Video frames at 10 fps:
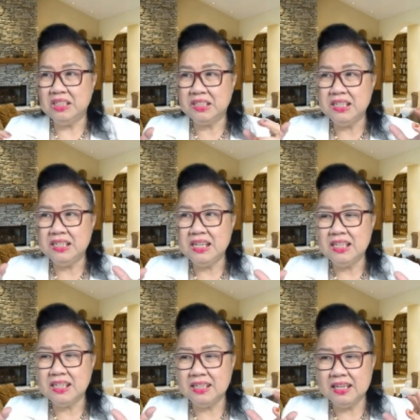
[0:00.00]
สิ่งที่อา
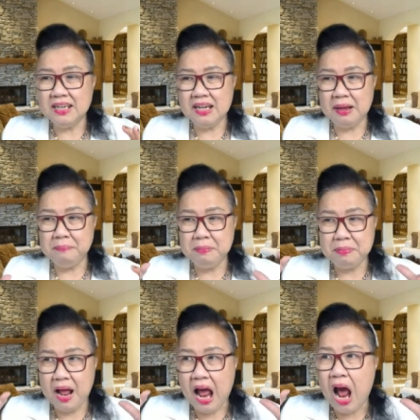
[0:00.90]
จารย์ท่านแนะนำพี่ป
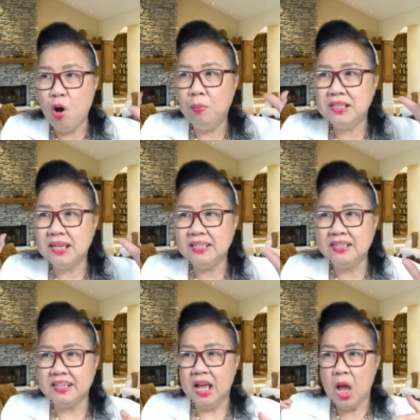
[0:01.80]
ลาเอามาใช้ทันที